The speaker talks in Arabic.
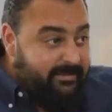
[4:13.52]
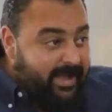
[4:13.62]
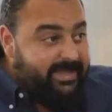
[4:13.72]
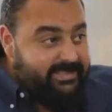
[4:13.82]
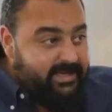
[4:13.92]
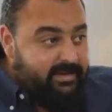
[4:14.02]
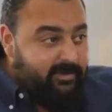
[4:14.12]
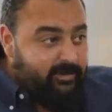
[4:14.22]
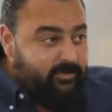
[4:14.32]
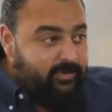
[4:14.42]
بينام معاه على السرير
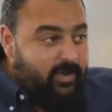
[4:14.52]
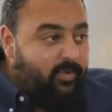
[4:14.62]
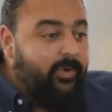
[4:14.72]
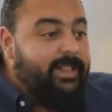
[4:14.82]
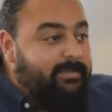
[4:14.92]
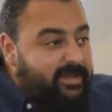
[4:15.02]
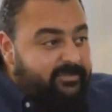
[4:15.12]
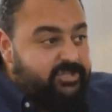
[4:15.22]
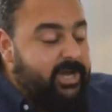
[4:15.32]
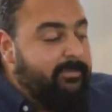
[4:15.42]
برضه ولا
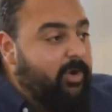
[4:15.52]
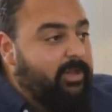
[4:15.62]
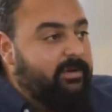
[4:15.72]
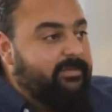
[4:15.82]
بيفرش جنبه على